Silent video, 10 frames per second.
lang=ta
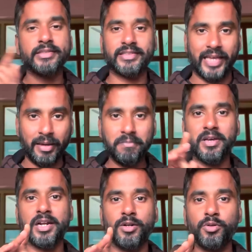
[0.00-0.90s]
சாம்
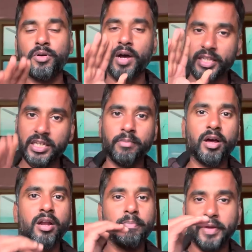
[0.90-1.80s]
கரனையும்
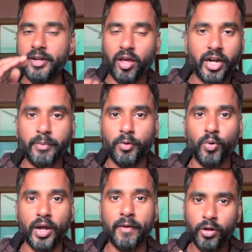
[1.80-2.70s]
அதிகமான பேர் டார்கெட்
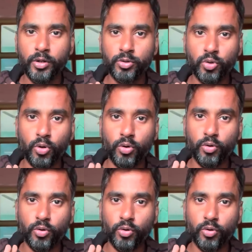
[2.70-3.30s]
பண்ணுவாங்க ஸோ